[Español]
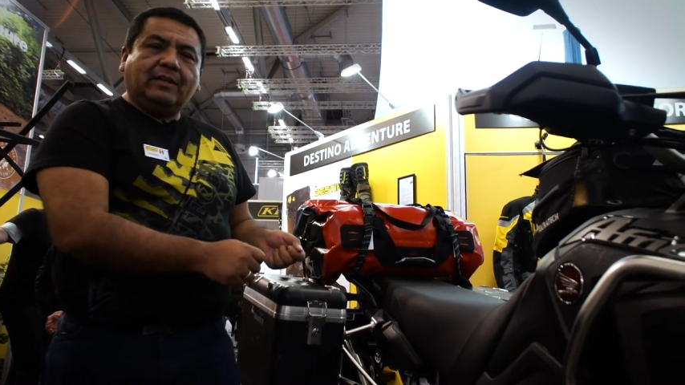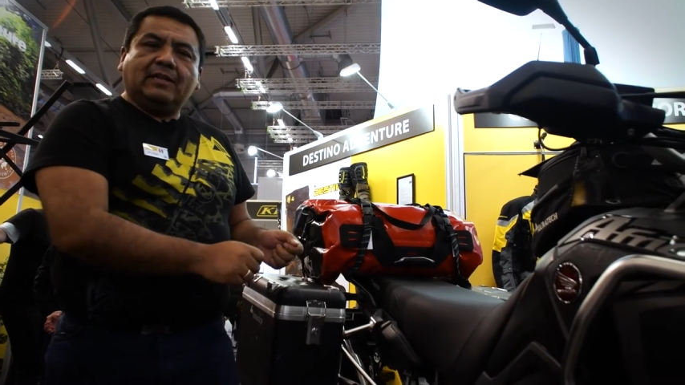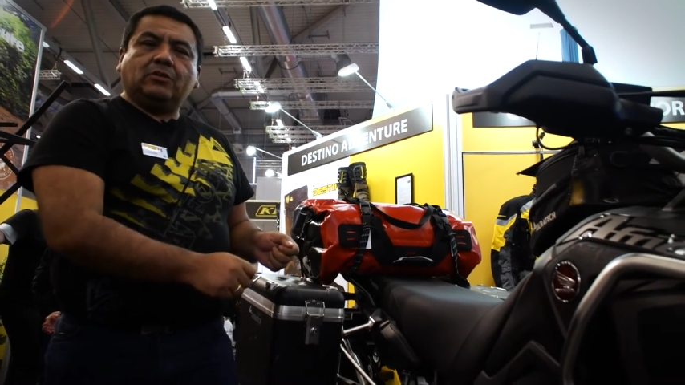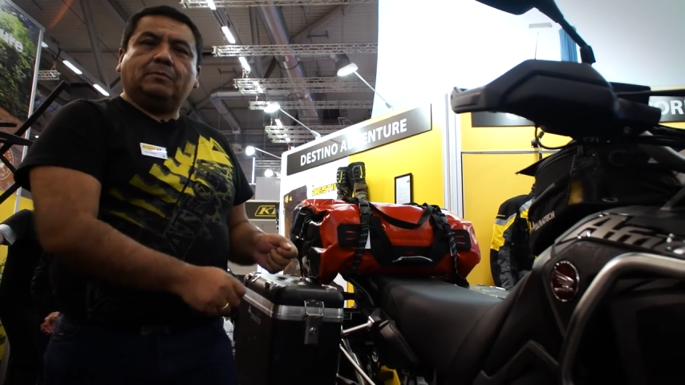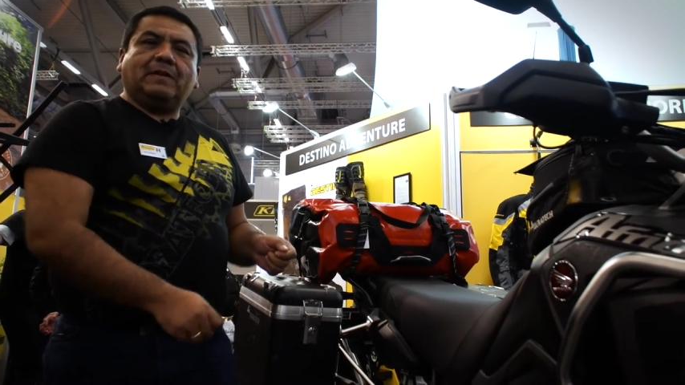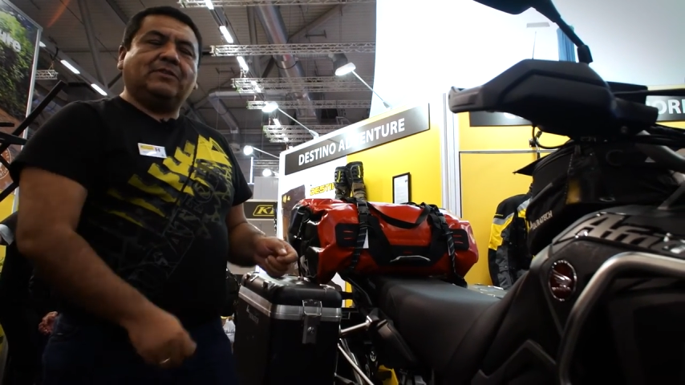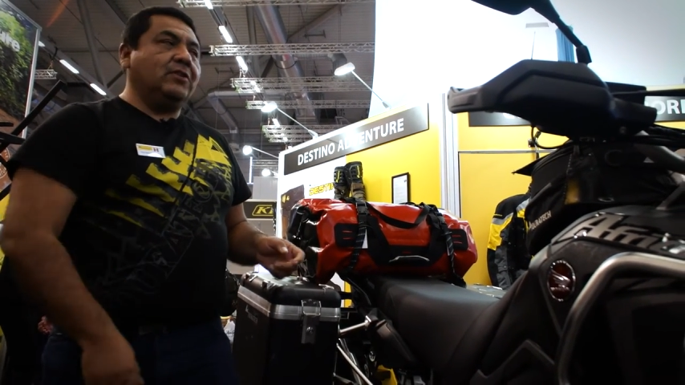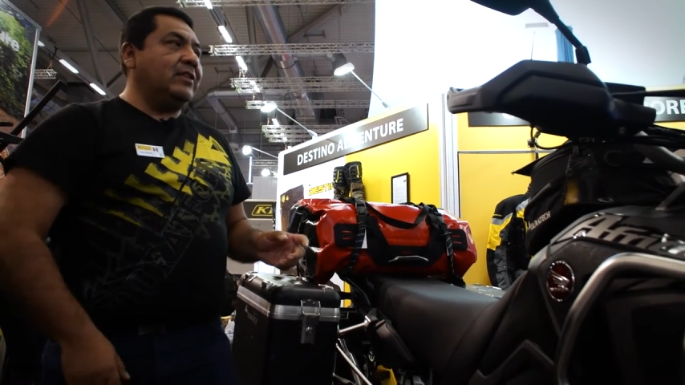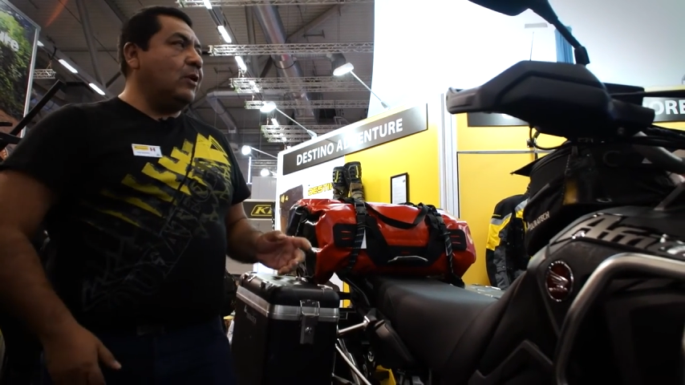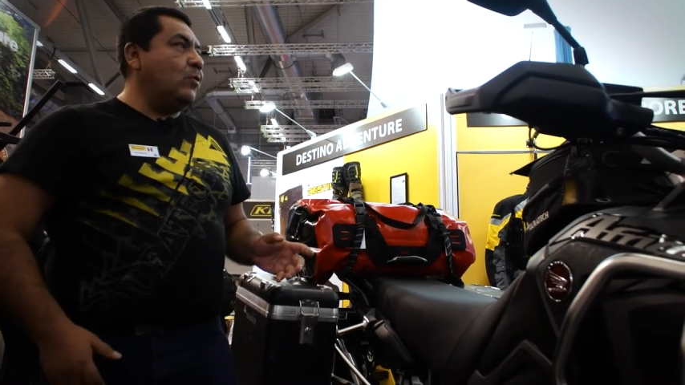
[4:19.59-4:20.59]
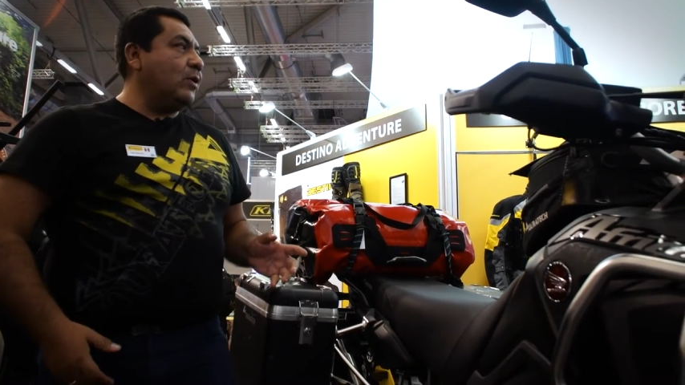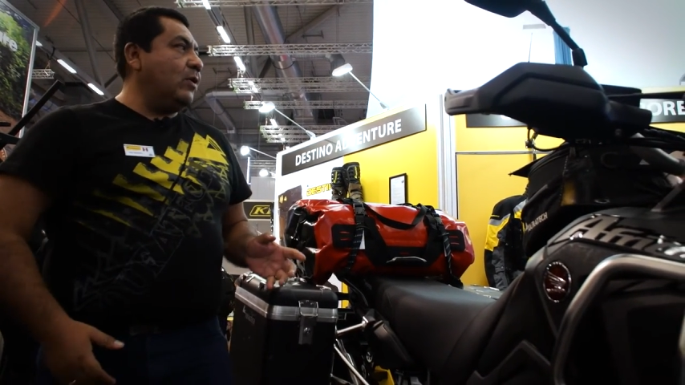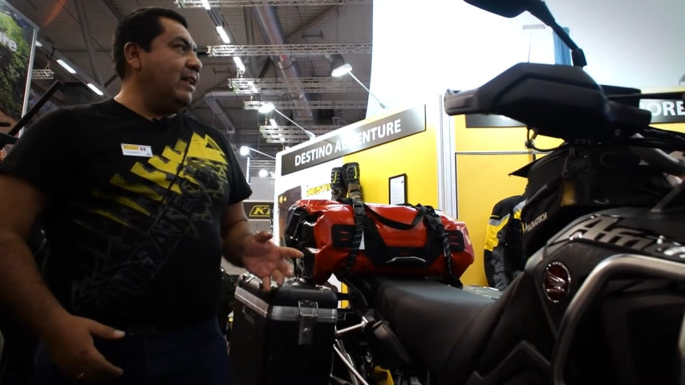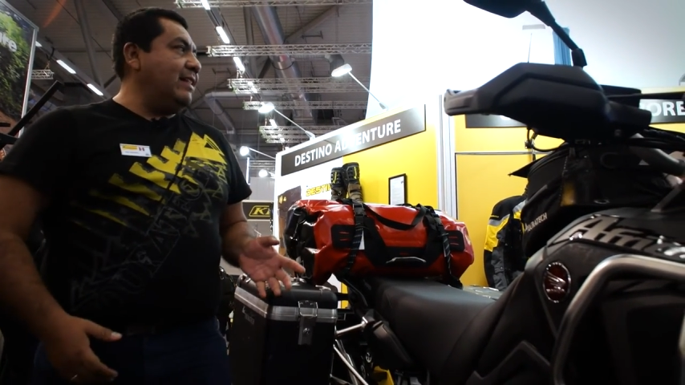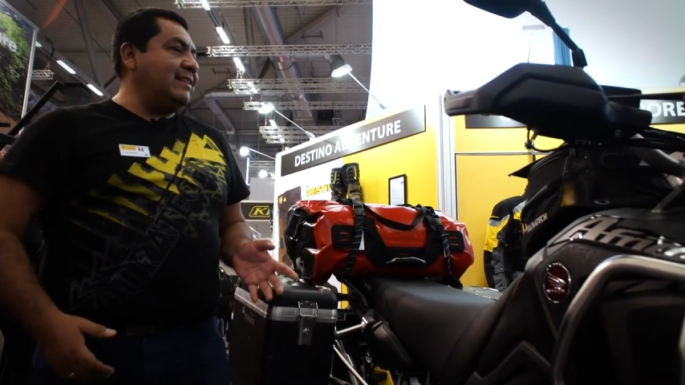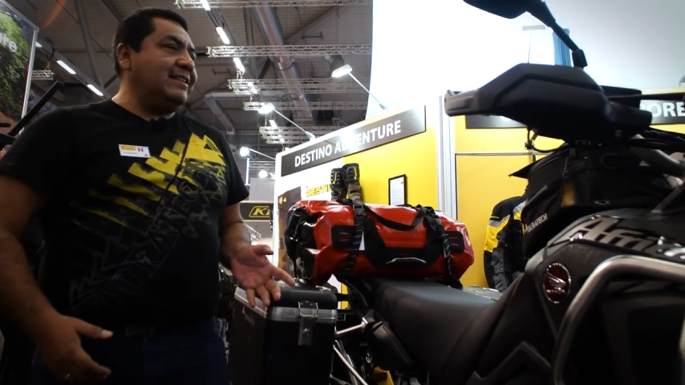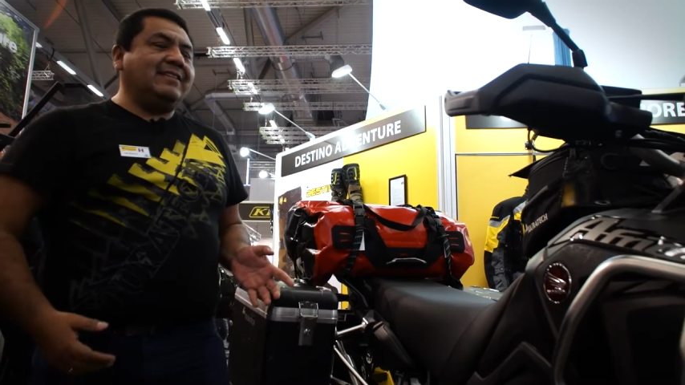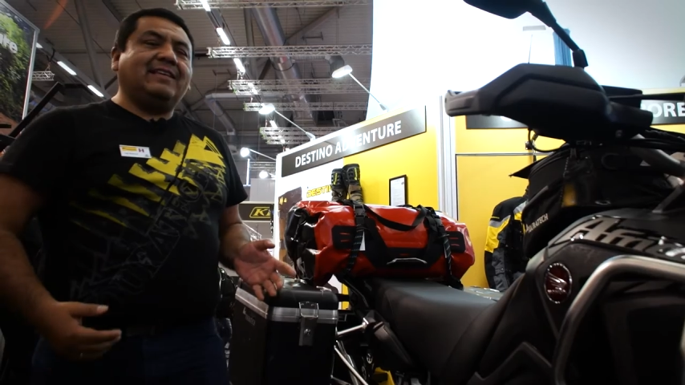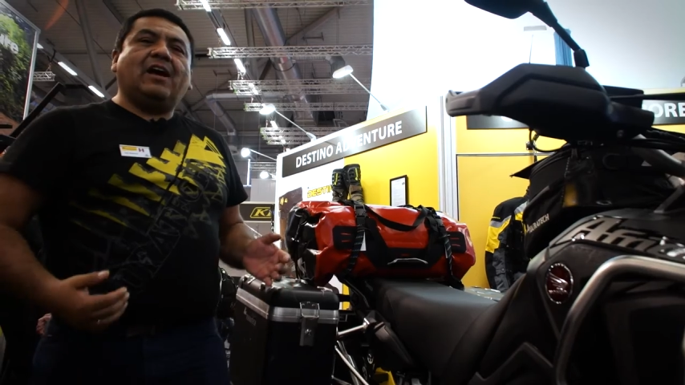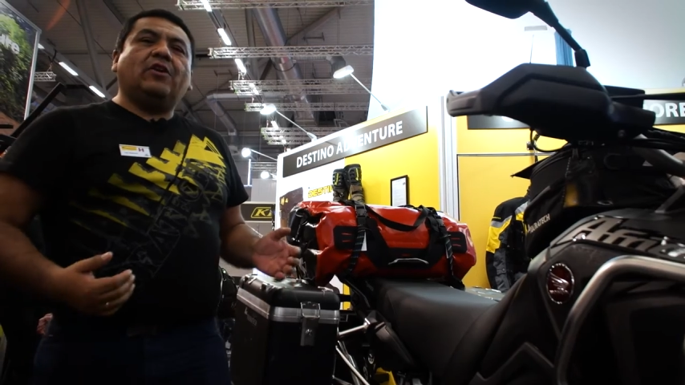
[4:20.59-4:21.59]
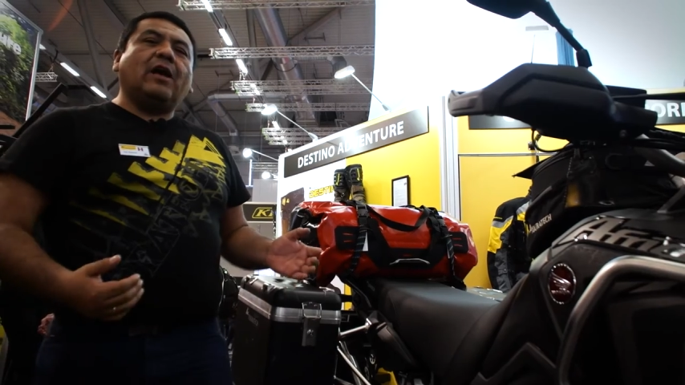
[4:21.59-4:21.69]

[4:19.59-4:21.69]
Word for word: la suspensión de acuerdo a la necesidad